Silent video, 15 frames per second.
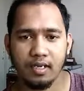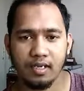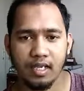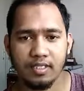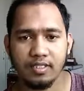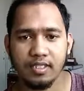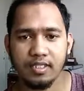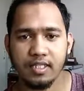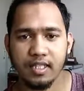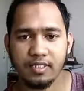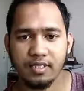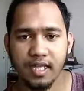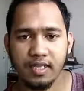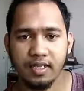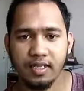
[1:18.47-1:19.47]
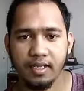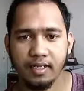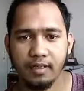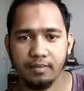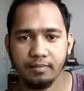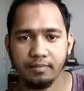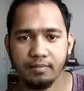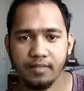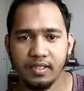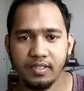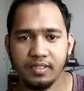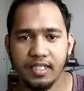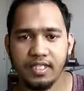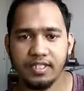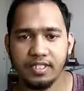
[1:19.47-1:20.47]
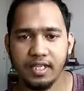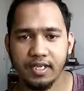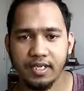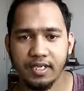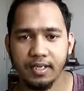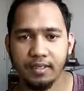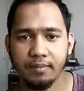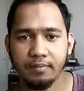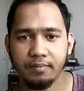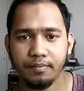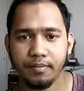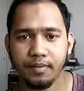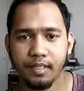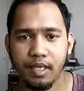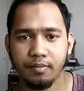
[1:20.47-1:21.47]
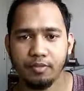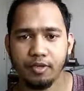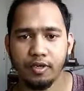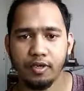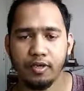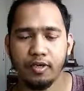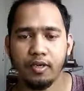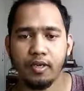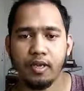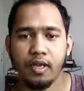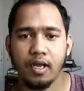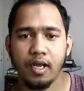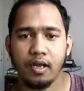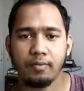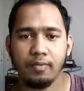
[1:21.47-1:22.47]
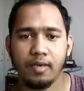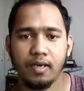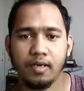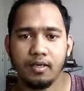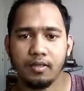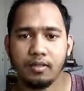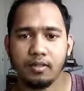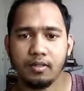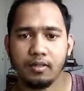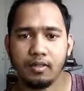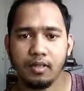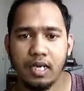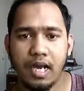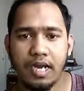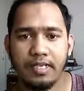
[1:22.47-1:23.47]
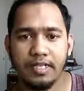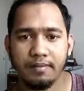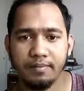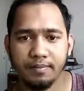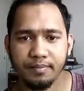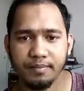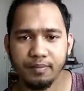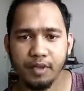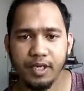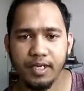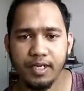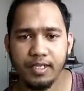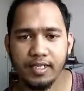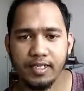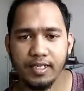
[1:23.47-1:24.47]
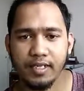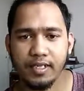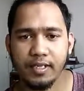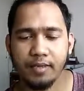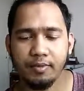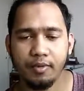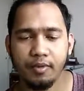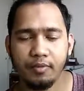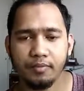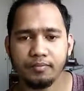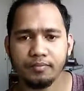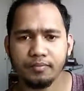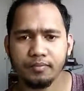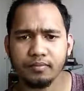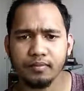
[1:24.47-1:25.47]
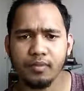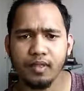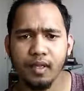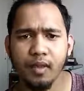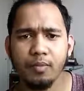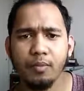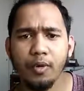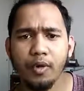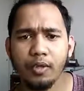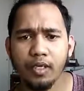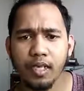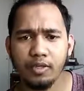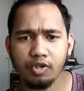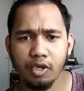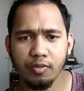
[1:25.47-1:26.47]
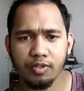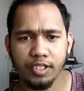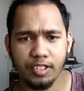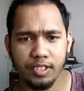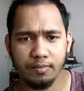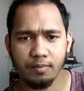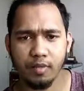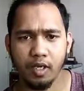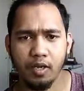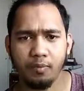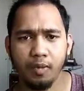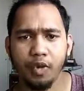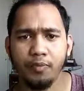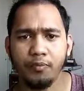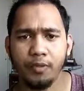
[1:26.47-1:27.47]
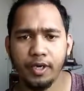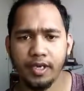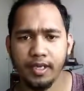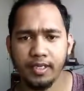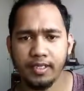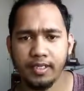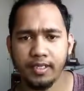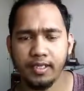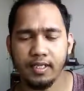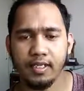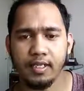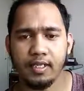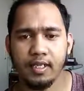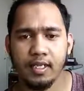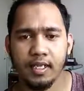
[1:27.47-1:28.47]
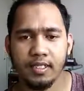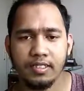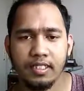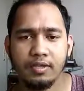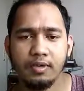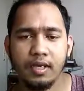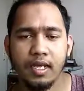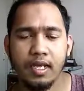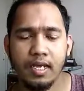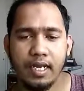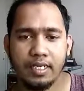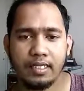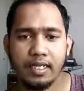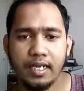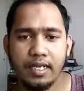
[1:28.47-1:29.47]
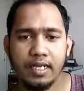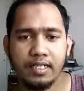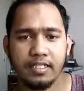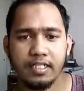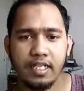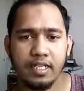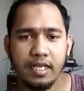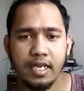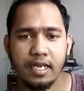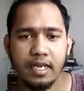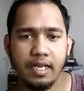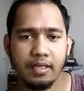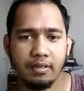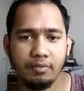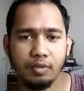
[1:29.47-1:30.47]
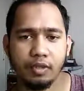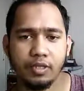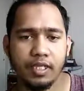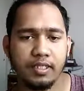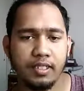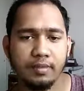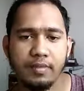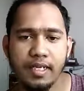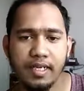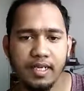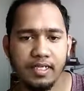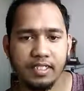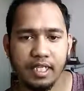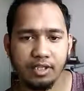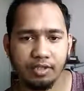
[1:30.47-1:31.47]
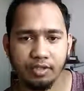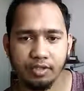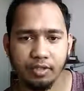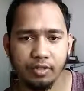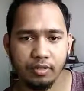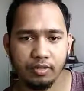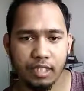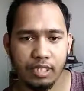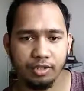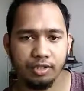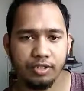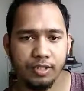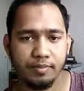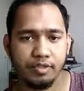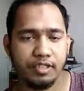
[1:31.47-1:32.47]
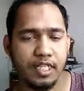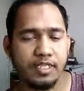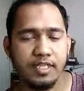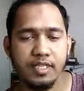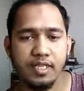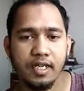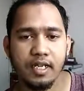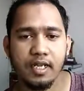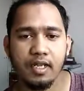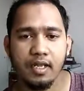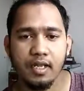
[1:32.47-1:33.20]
ক্লাস টেস্ট থাকে টেস্ট থাকে তারপর আপনার আইটেম পরীক্ষা থাকে এবং সর্বশেষে প্রুফ পরীক্ষা থাকে যেগুলা একটা এক একটা প্রত্যেকটা মেডিকেল ছাত্র ছাত্র এবং ছাত্রীকে